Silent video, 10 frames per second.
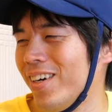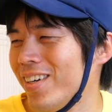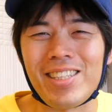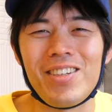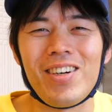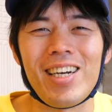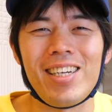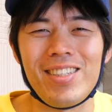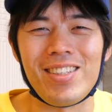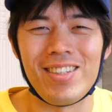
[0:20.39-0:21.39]
結論か
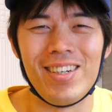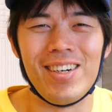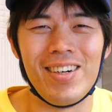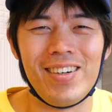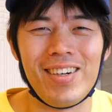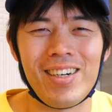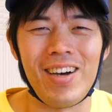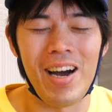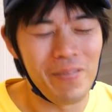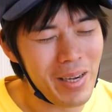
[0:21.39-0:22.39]
ら言うと、あ
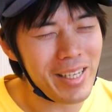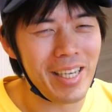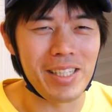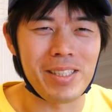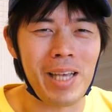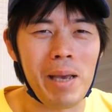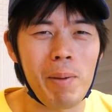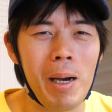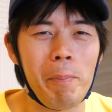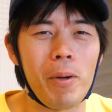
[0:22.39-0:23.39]
の、あんまり
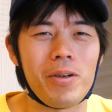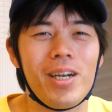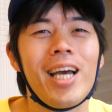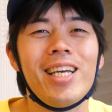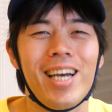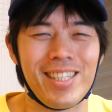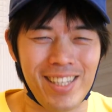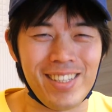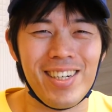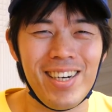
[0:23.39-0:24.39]
サイバーっぽくないや
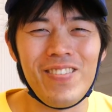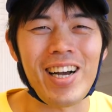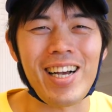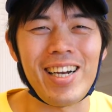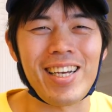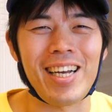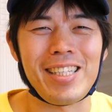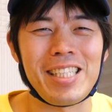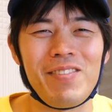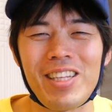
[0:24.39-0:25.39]
つばっかり
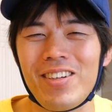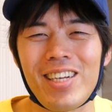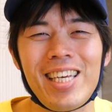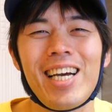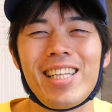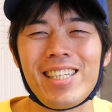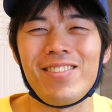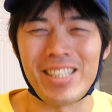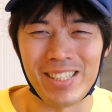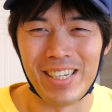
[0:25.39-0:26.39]
買ってしまったような気がいた
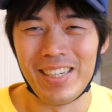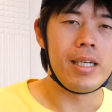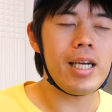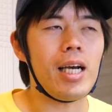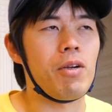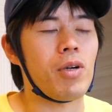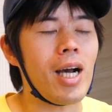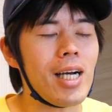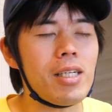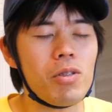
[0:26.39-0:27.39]
します。なんかあの、
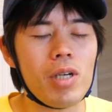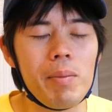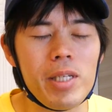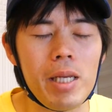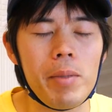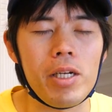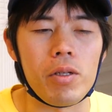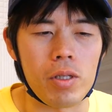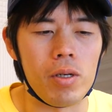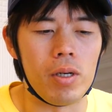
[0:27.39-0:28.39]
価格とか見てみ
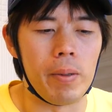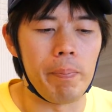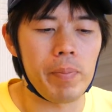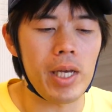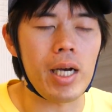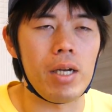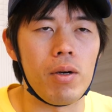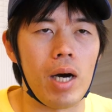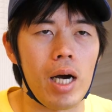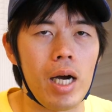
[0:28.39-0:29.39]
ると、なんかあ
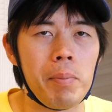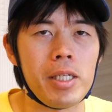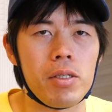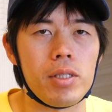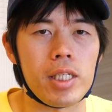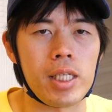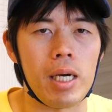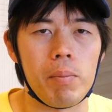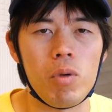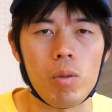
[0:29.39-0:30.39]
の、Amazon で
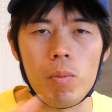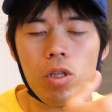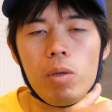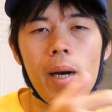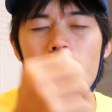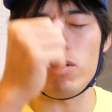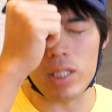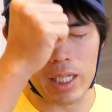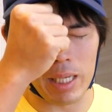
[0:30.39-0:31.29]
さ、も、もっと前の時